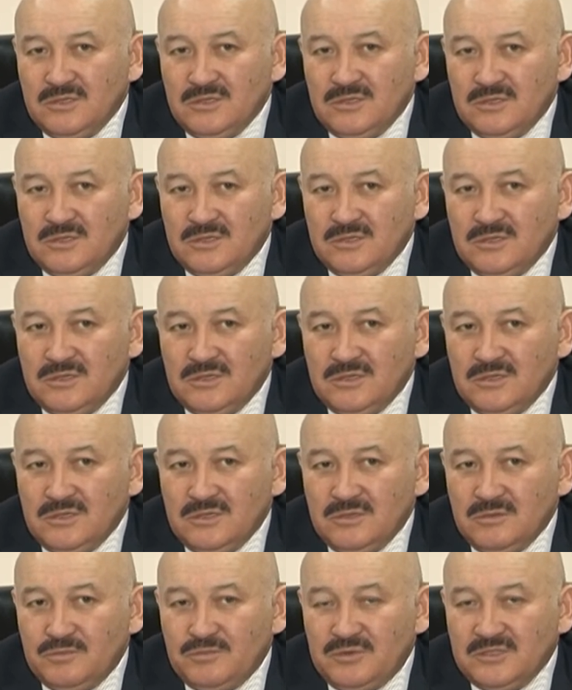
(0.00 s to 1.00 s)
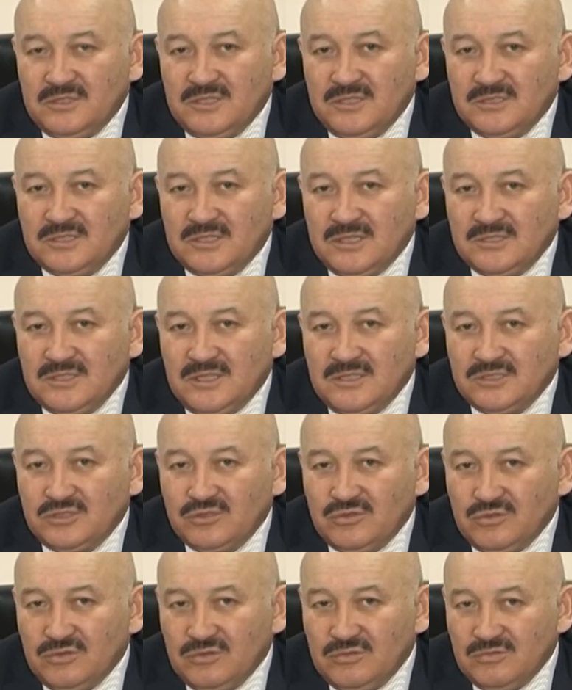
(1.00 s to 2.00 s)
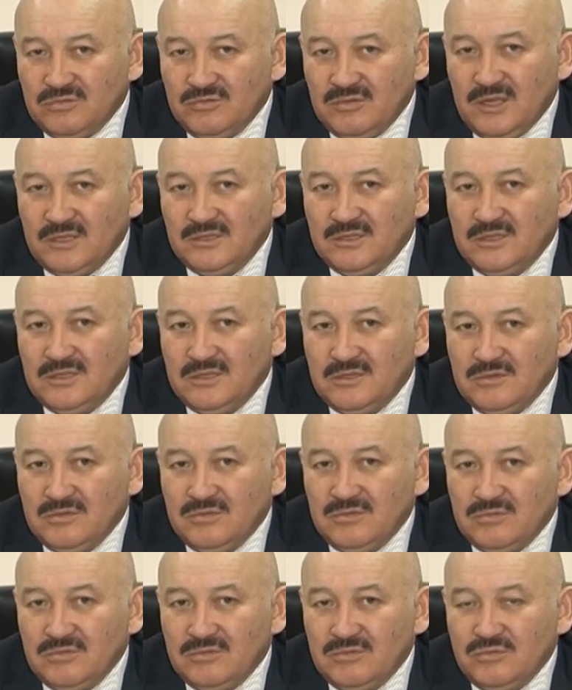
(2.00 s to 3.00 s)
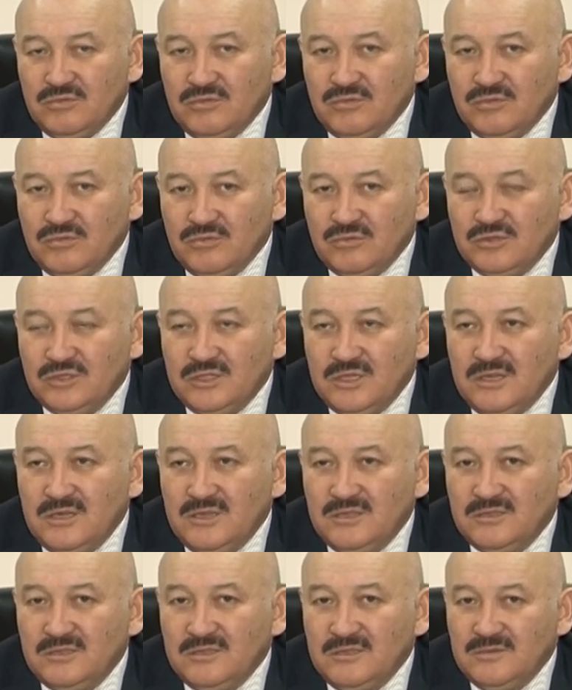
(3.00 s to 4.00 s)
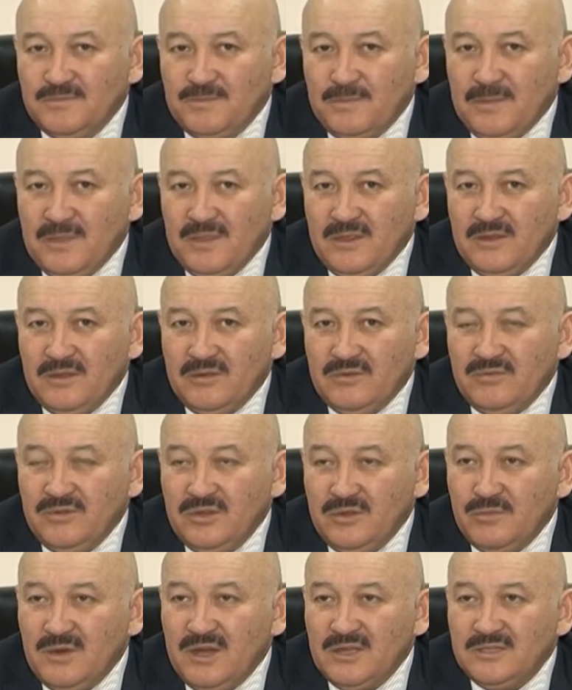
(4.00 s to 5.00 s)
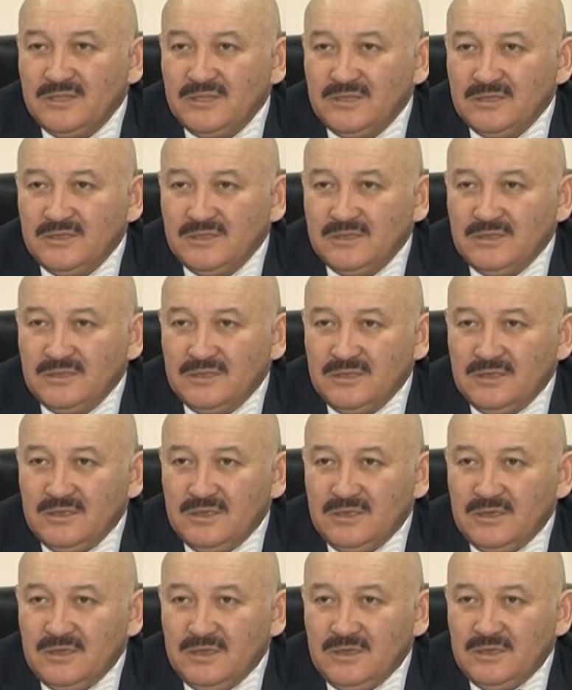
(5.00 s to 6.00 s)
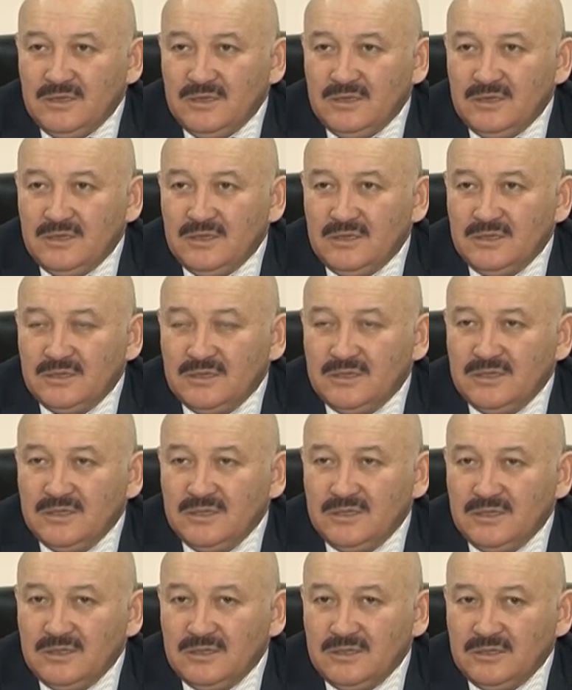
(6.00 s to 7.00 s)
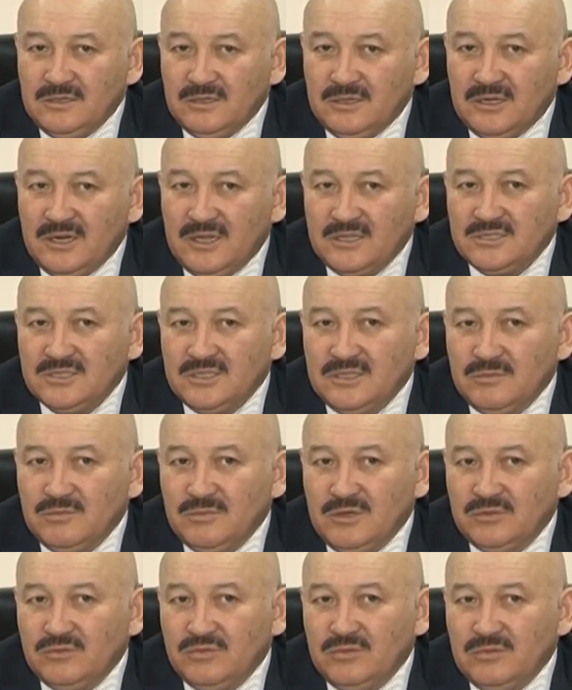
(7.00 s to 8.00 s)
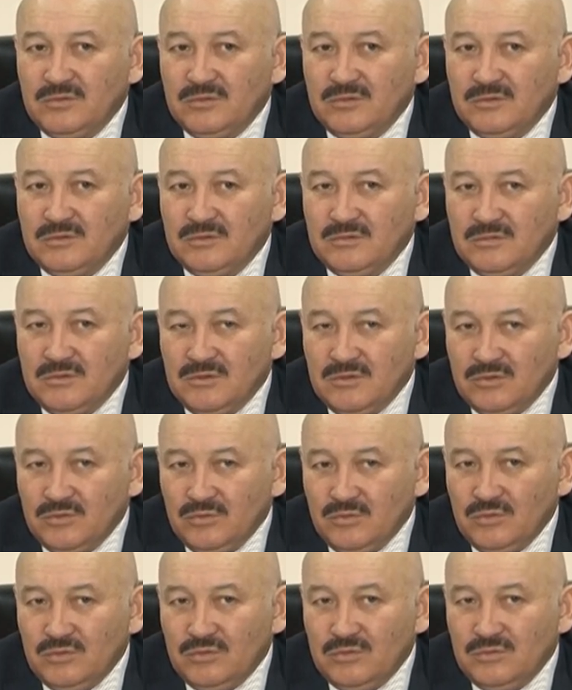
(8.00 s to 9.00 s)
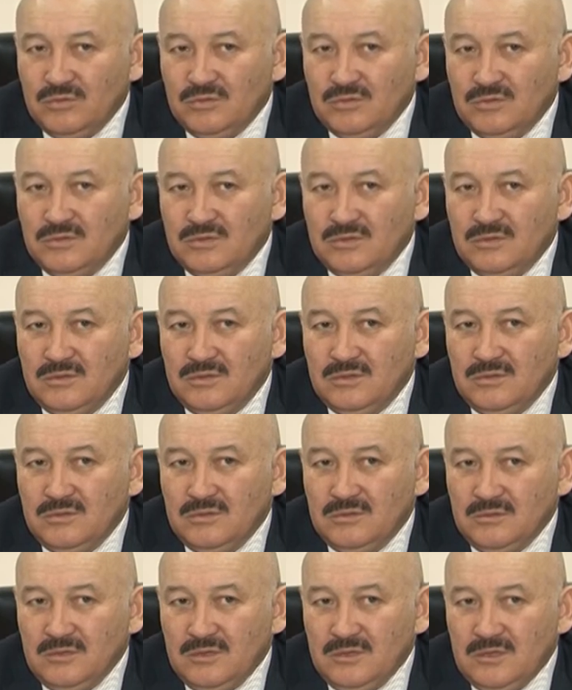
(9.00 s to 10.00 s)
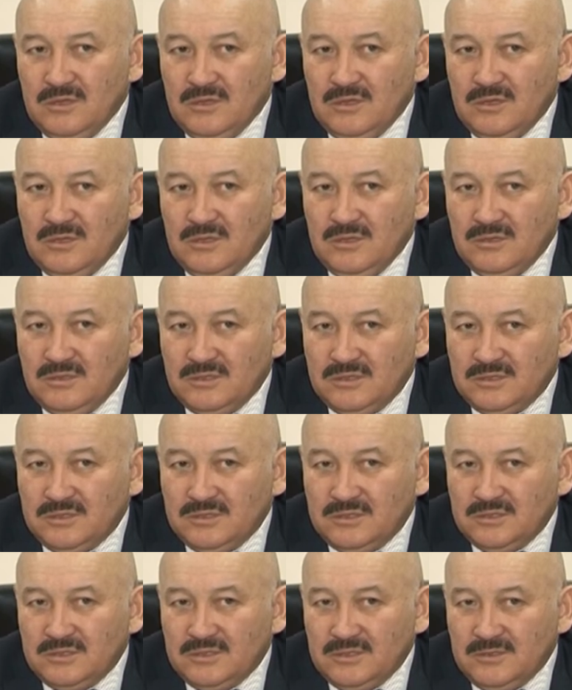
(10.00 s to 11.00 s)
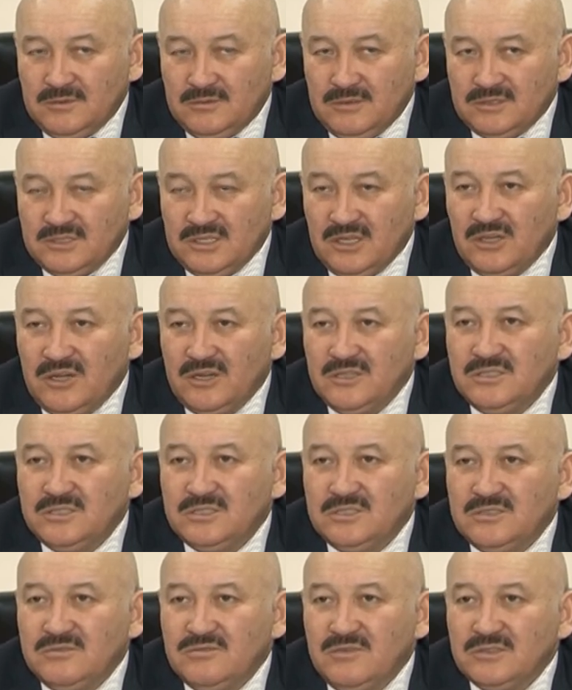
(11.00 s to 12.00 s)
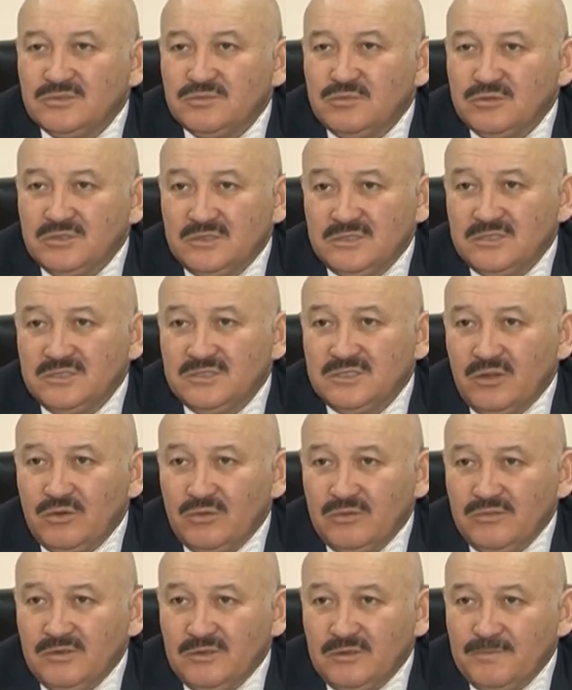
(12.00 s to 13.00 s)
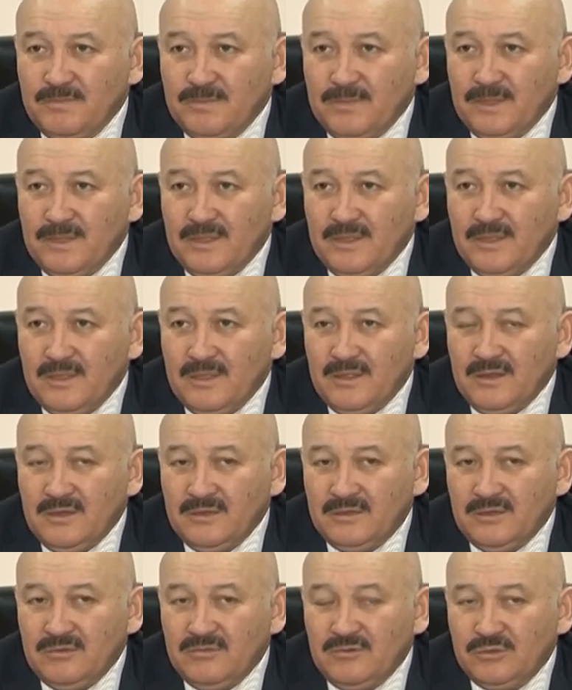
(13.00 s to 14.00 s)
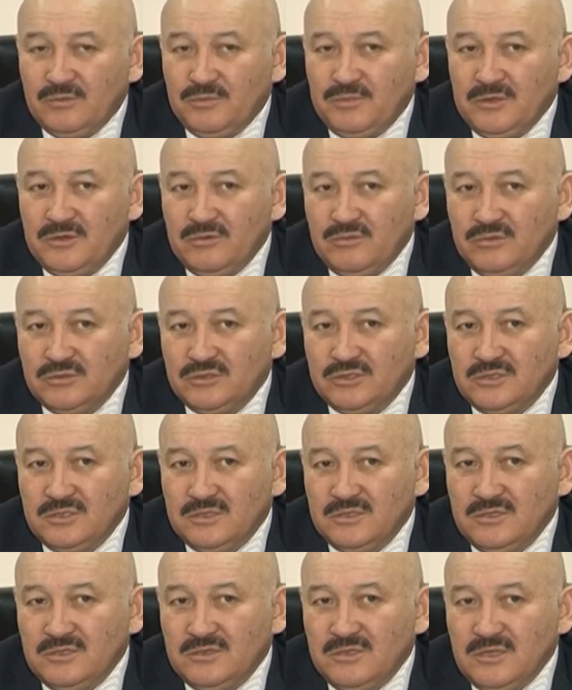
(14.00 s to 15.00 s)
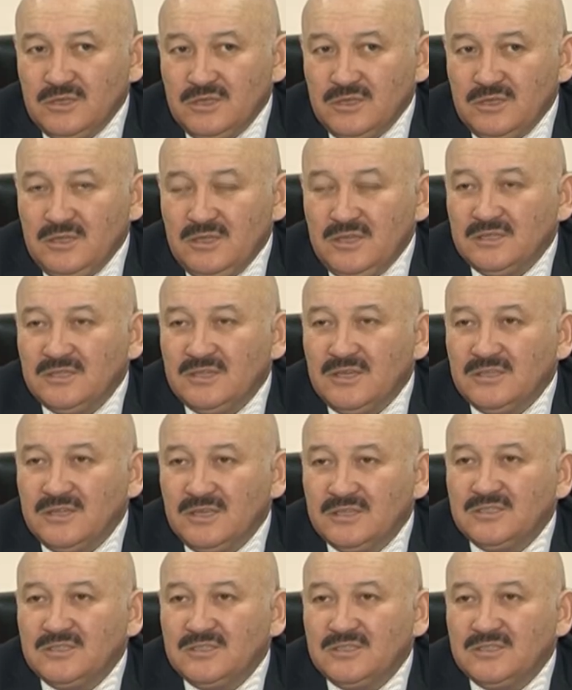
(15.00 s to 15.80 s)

э, президент сказал, что надо усилить внимание э, к гражданам, которых ну, э, с, с ограниченным возможностью здоровья. Это вот в первую очередь их надо